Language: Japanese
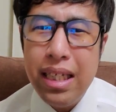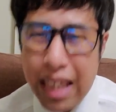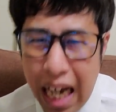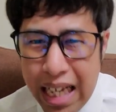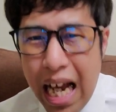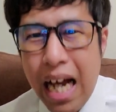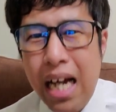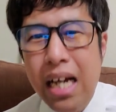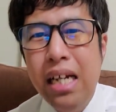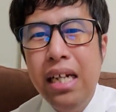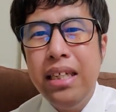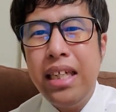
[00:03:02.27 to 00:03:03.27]
ただ、
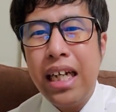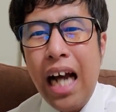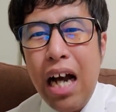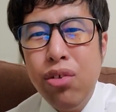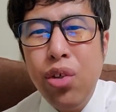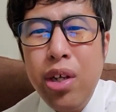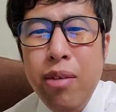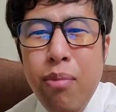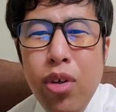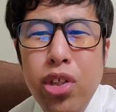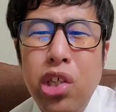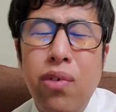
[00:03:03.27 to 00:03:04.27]
じゃあ買うとき
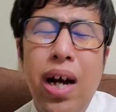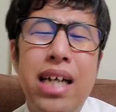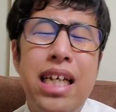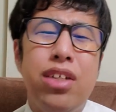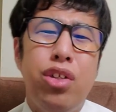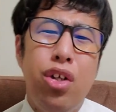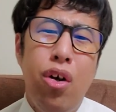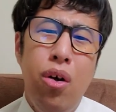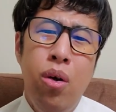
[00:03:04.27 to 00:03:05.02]
もうちょっとりやすくしよう。